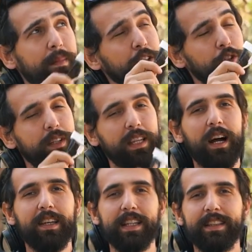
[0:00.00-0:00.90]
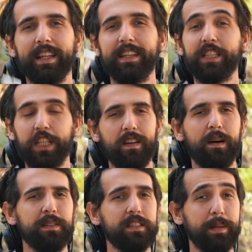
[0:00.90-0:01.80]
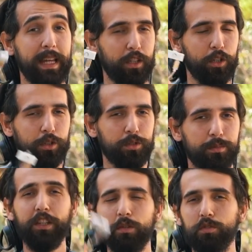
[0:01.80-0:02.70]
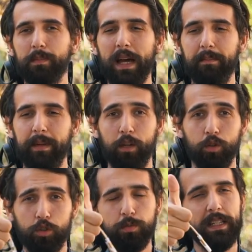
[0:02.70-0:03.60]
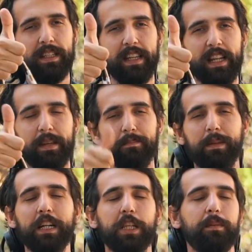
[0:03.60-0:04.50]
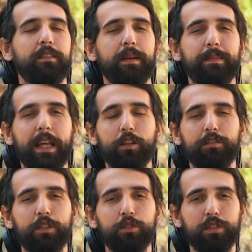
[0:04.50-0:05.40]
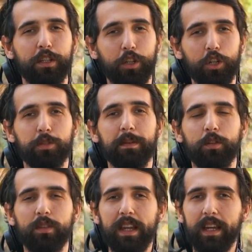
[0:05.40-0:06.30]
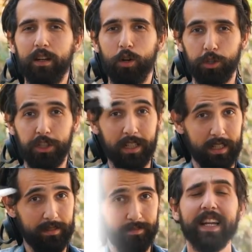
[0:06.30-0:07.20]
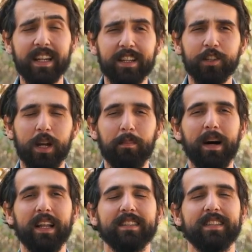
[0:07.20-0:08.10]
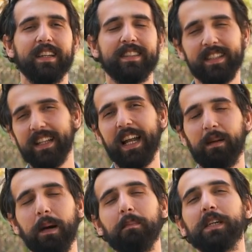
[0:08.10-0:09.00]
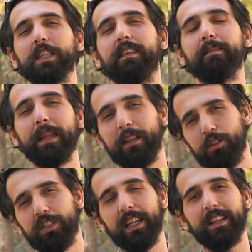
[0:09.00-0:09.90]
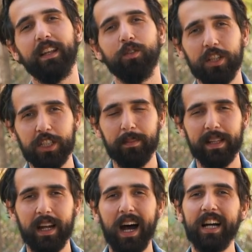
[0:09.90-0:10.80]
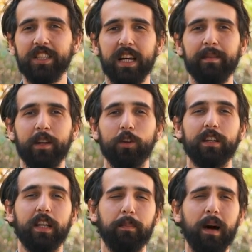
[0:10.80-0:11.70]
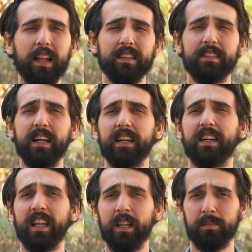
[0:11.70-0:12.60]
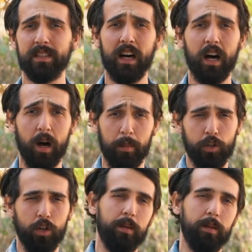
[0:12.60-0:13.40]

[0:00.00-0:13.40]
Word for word: Hemen şuradaki anketten de cevabınızı bekliyoruz. Videomuzu beğenmeyi unutmayın diyelim. Başka bir web teknoloji videosunda görüşmek üzere. Hoşçakalın. Ekranda duran bağlantılara tıklayarak bambaşka web teknoloji içeriklerine ulaşabilir. Ayrıca hemen ortadaki bağlantıdan kanalımıza abone